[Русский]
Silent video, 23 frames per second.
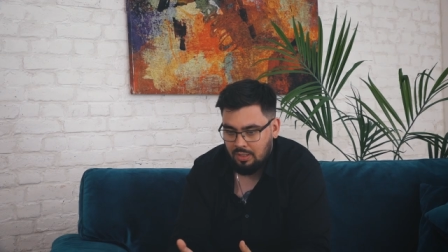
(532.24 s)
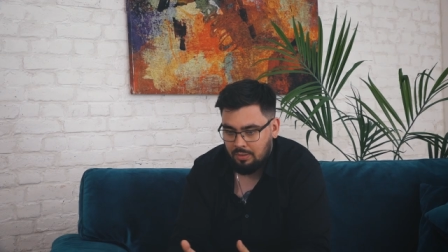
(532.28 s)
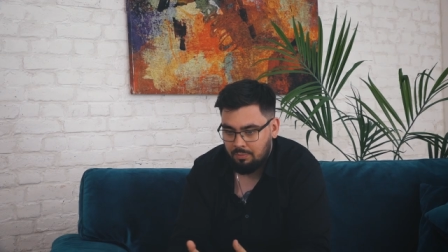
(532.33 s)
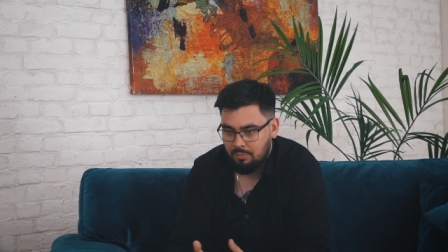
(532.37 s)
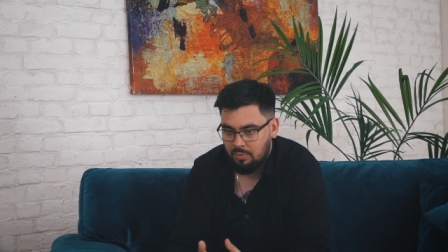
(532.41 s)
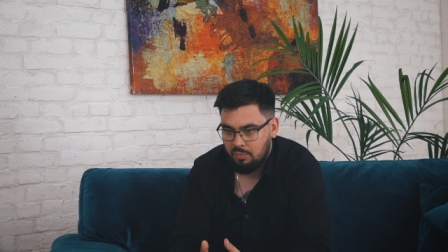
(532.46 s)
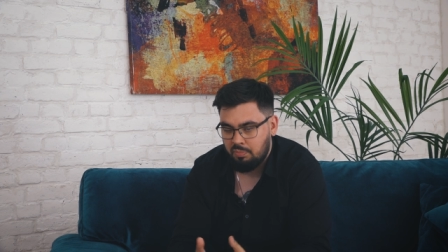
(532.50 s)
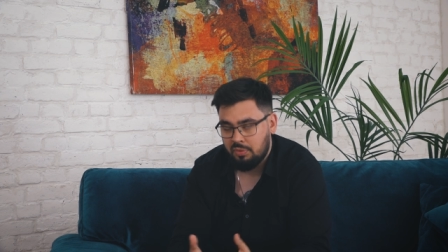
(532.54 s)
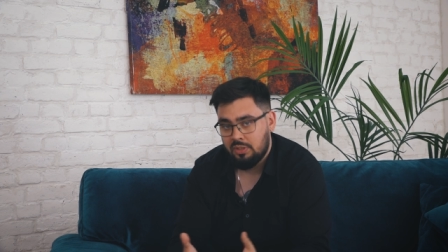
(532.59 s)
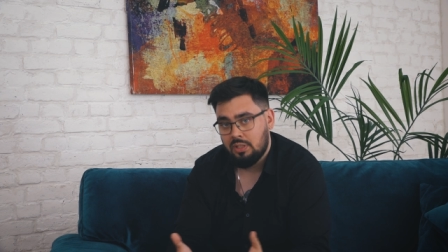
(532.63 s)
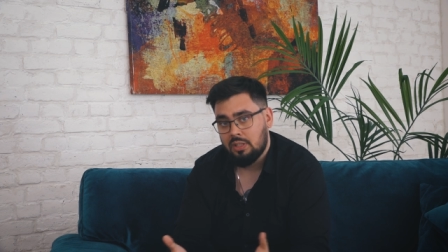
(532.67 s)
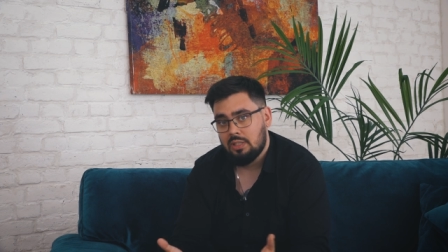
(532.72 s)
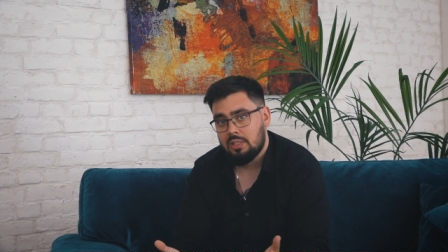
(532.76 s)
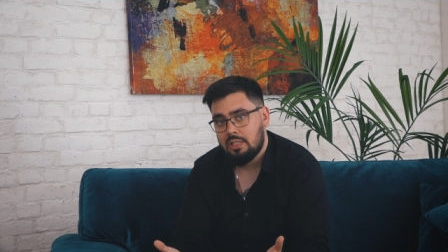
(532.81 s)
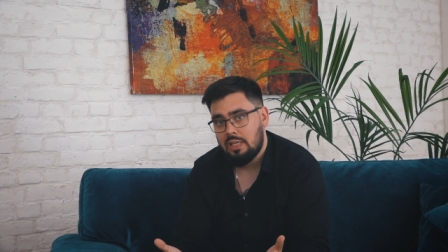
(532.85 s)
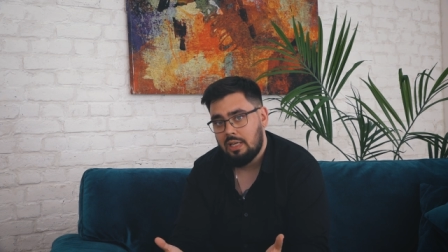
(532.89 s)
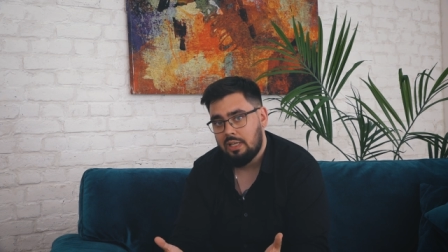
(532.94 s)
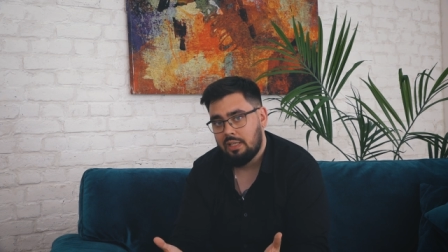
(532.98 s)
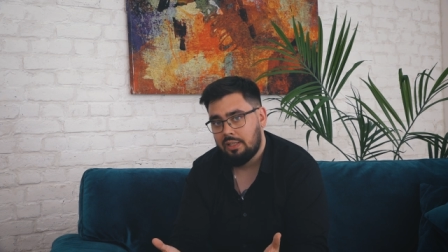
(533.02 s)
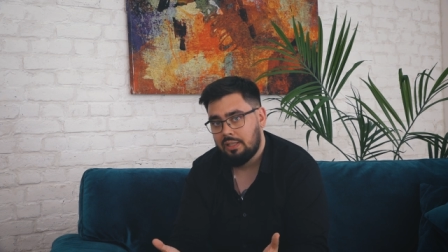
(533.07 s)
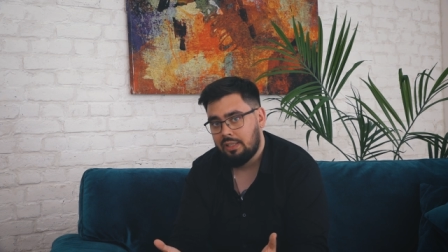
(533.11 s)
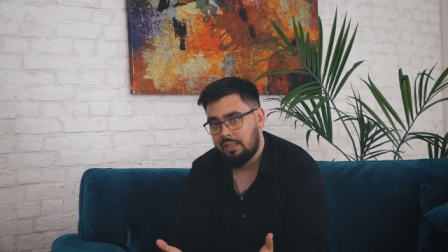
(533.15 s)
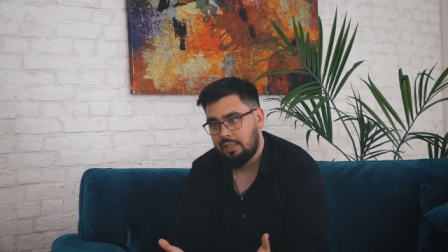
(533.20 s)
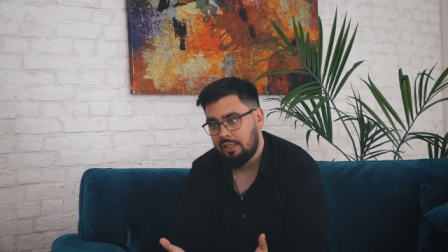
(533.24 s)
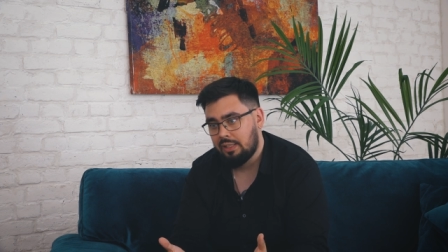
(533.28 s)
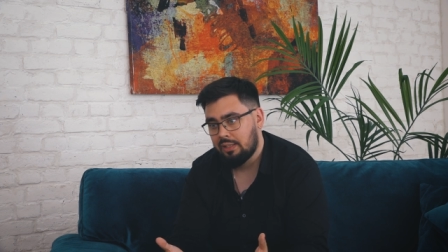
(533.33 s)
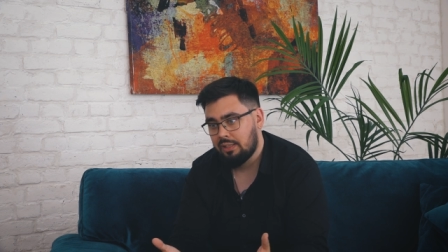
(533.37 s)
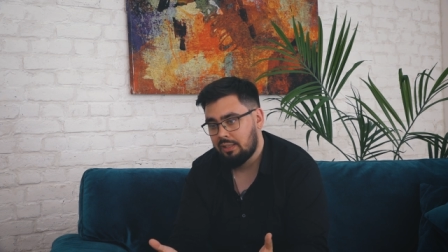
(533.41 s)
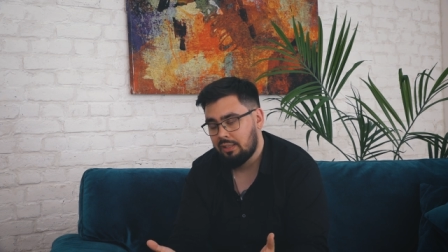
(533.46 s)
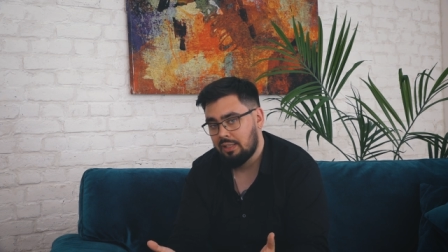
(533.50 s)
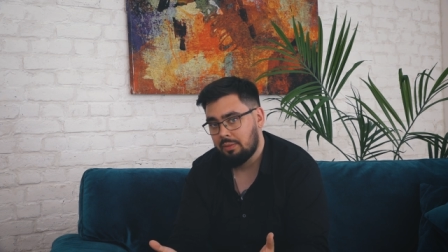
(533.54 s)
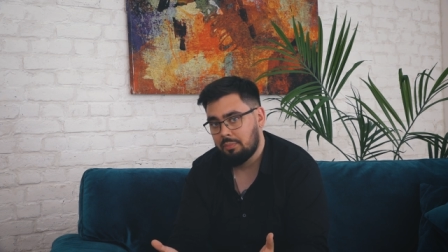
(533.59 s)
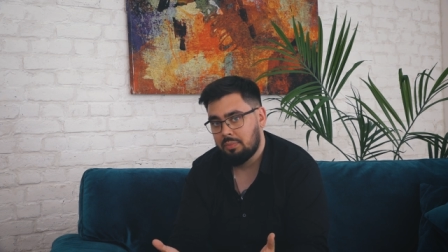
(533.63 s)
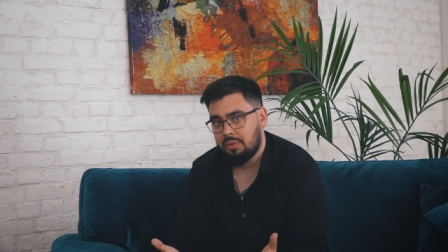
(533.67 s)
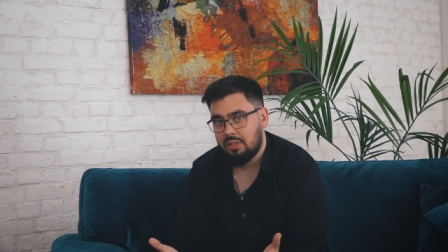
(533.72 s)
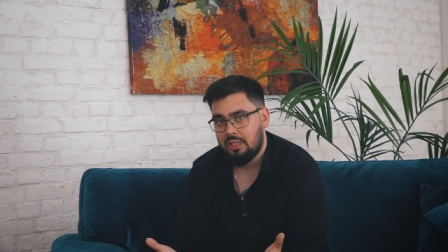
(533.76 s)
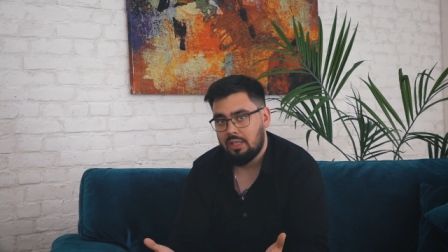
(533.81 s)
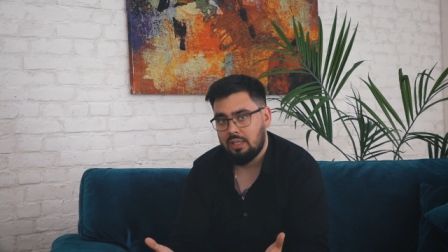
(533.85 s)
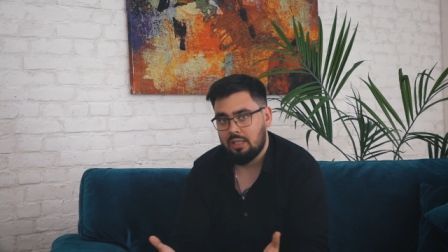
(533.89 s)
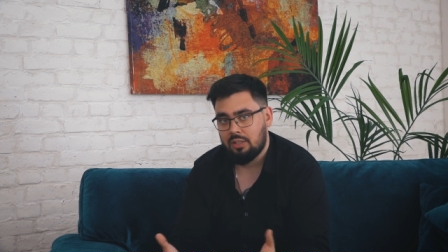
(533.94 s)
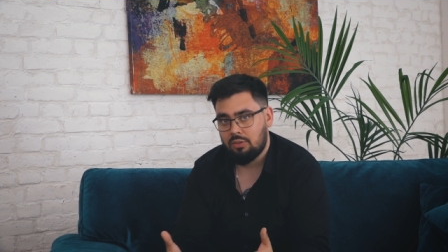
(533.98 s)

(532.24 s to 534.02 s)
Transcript: как бы потенциальные клиенты, как бы, да,